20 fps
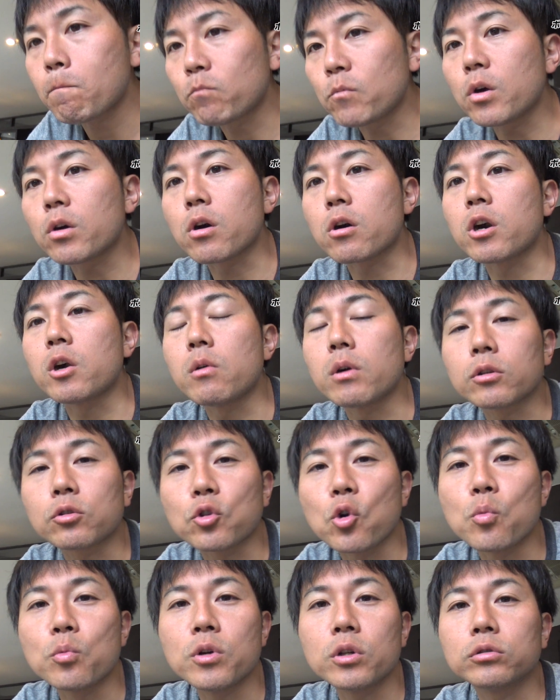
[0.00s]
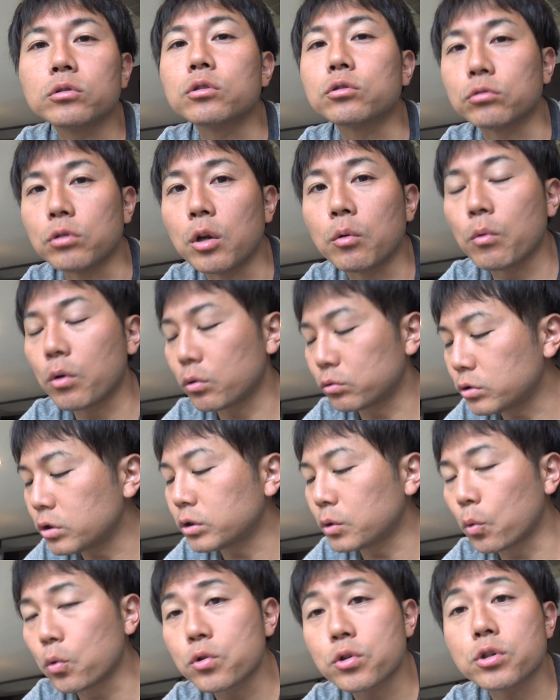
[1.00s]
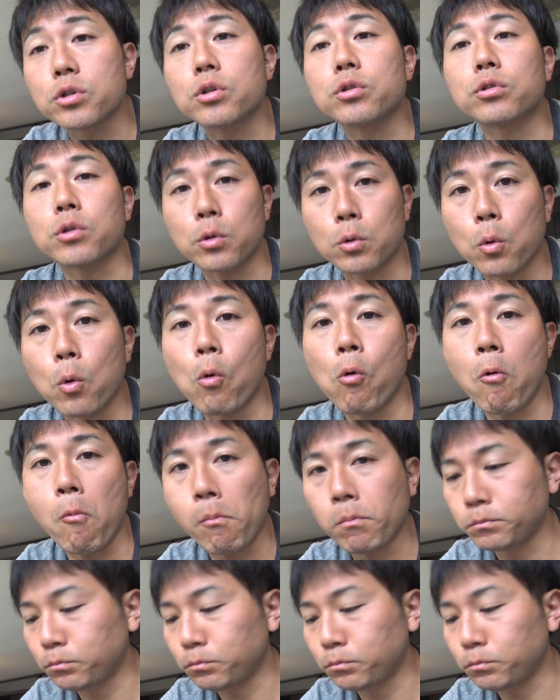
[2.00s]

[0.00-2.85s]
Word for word: なんか変わったオムレツですねこれ全然美味しいんですけど、うん、